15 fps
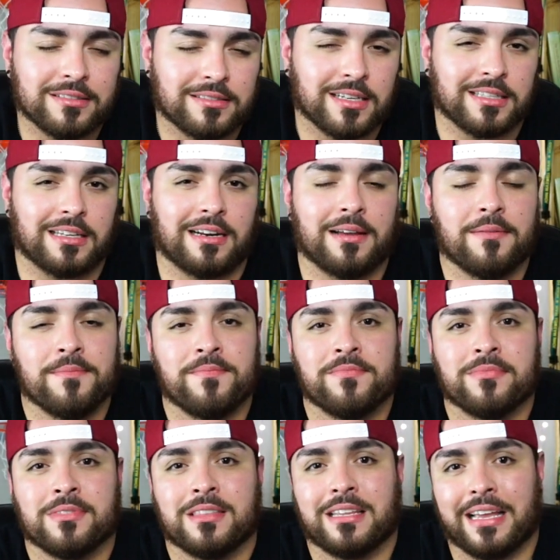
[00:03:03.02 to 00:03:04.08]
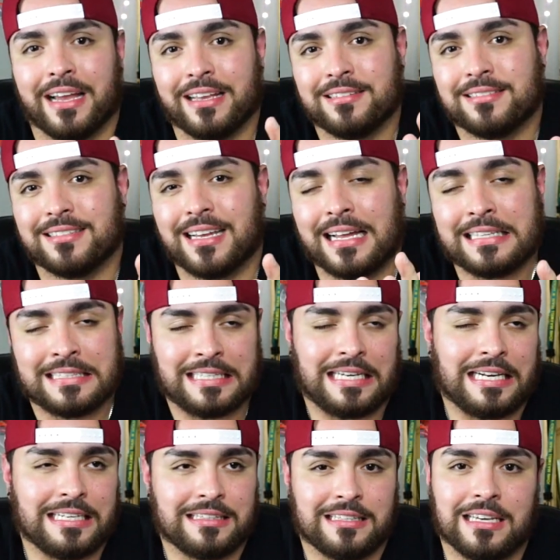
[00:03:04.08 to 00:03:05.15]
etc. Es
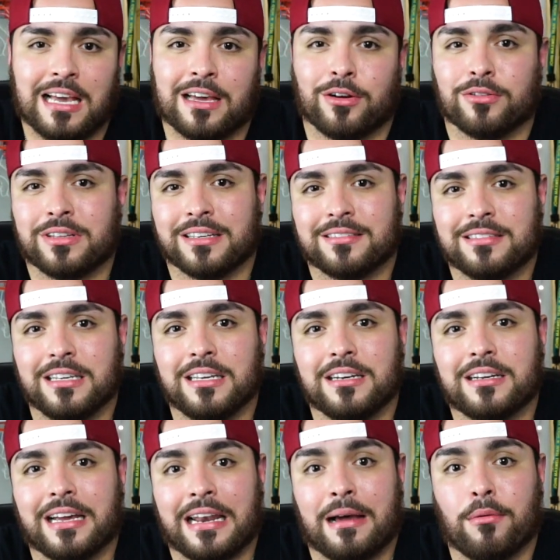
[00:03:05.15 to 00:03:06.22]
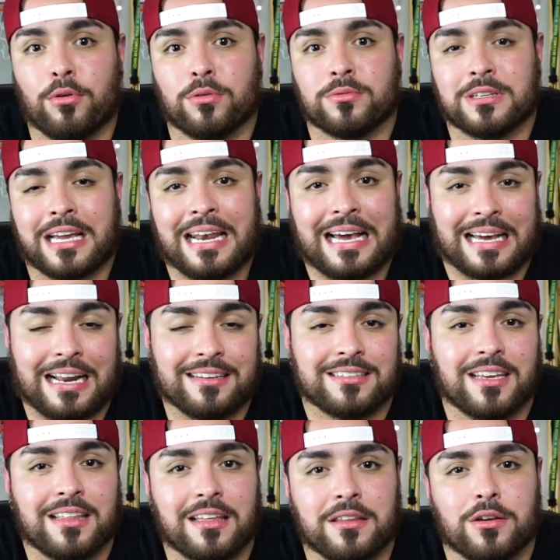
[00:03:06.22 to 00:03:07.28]
anticristiano decir que la, que la
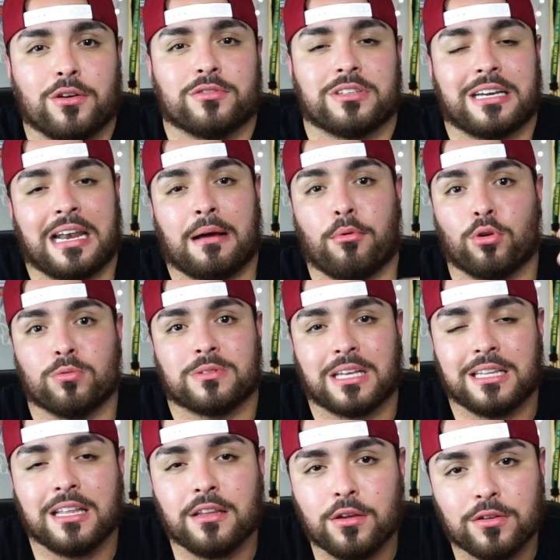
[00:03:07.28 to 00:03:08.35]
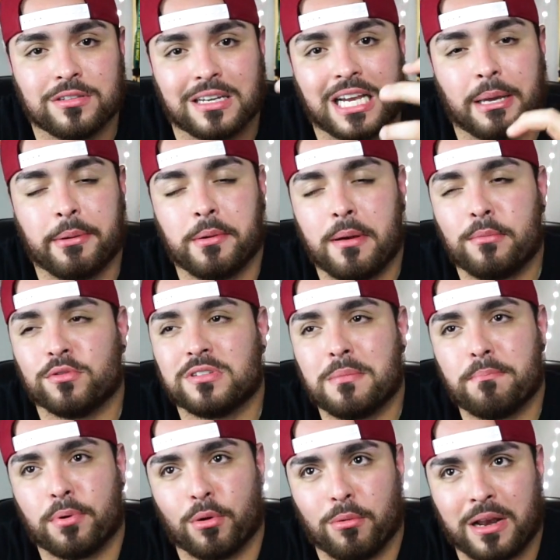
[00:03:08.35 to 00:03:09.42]
gracia de Dios y que la voluntad de Dios es que vivamos
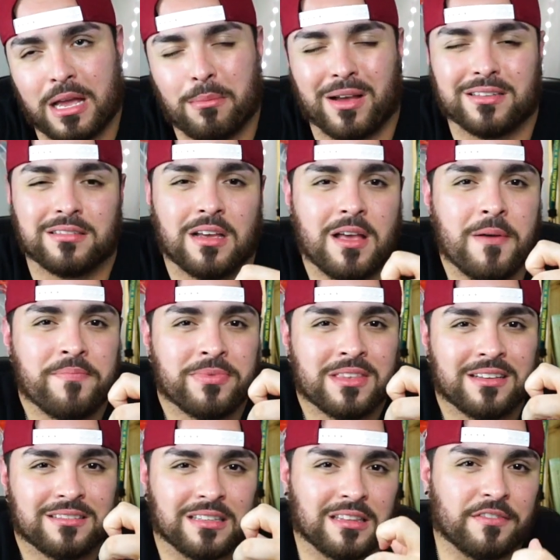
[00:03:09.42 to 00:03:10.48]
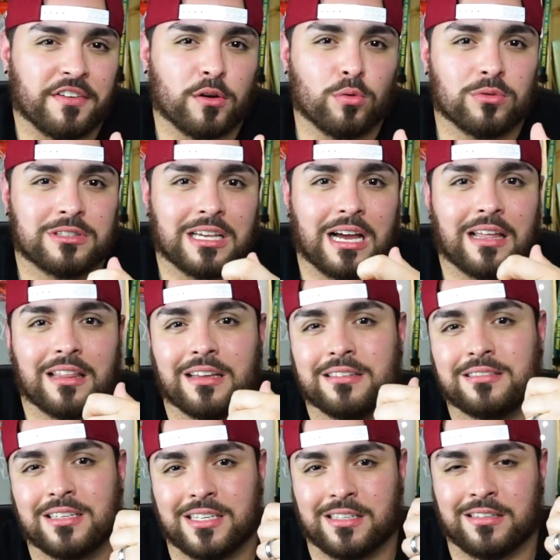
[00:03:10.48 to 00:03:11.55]
sin problemas, sin
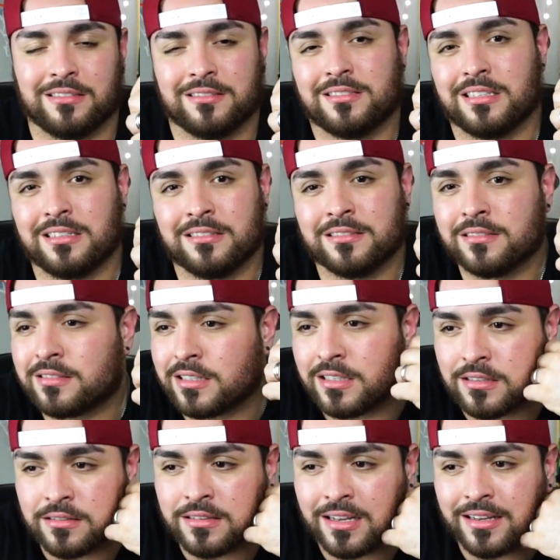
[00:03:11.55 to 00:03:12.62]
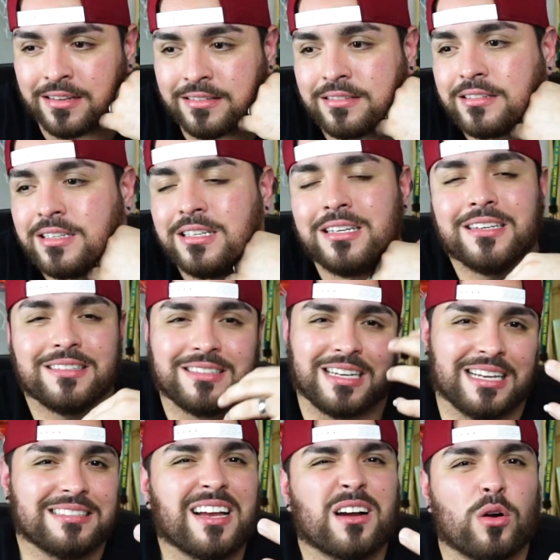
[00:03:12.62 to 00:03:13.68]
dificultades, sin, sin eh,
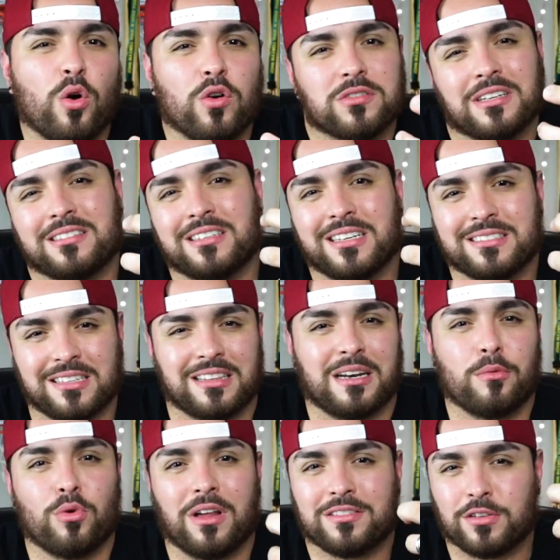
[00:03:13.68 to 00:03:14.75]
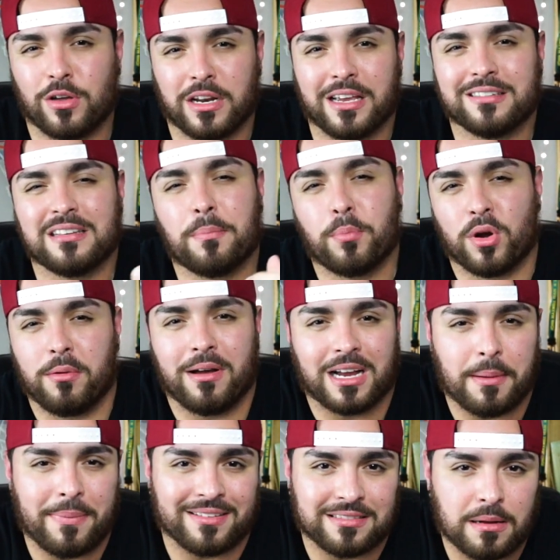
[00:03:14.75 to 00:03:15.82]
sin esas cosas, sin esas tribulaciones y esas pruebas
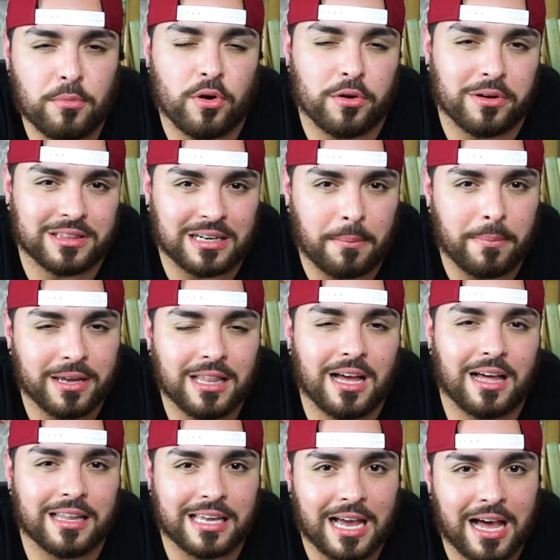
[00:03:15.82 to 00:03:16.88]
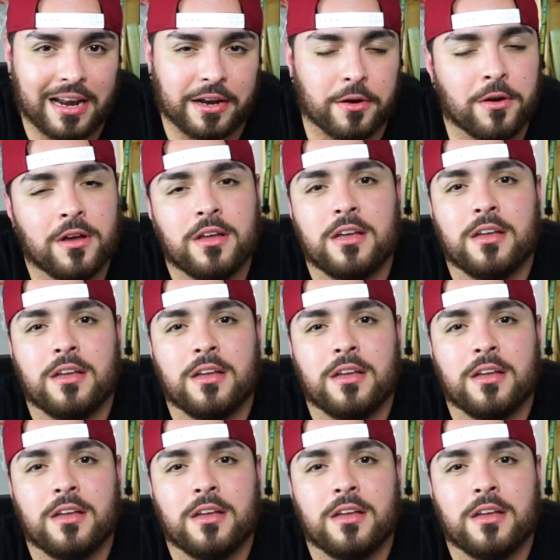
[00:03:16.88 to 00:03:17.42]
que pasamos en nuestras vidas a diario.